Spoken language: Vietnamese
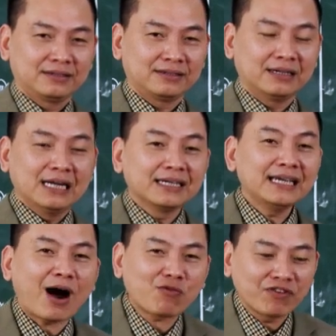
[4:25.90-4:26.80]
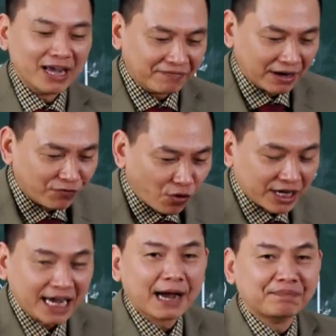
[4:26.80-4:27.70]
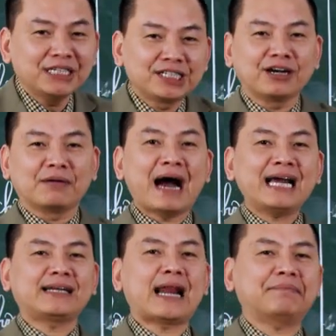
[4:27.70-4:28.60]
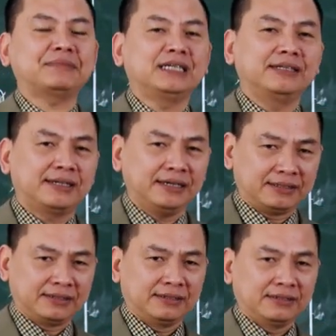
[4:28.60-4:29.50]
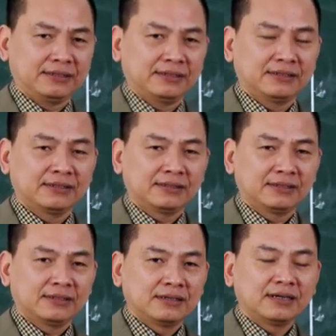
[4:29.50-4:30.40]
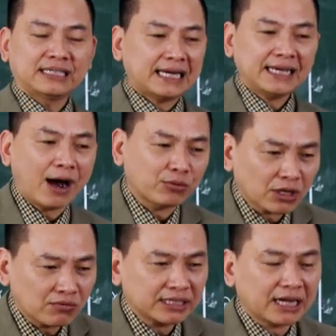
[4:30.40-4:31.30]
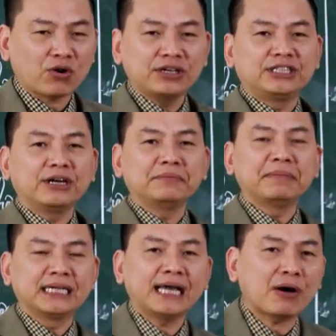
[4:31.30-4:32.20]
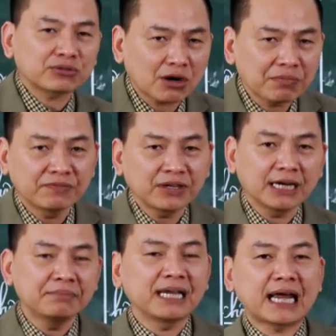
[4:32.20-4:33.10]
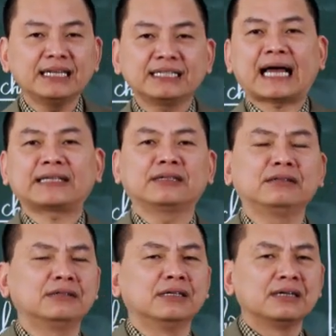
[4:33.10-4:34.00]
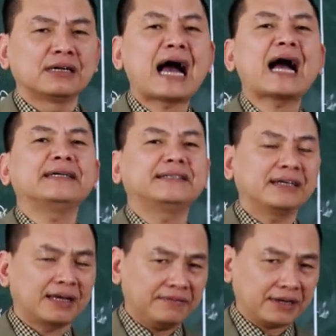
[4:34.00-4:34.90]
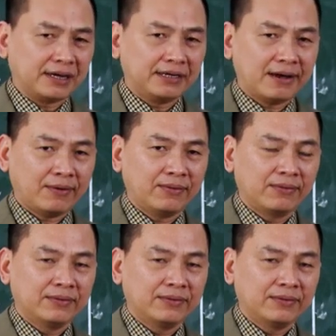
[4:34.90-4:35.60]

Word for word: Ờ, đi học về vất vội cái cặp đi rửa bát làm gì thích người ta đi học xong người ta còn đi chơi mình đi học xong mình vứt đấy mình lại đi gia sư ai thích cái việc đấy đâu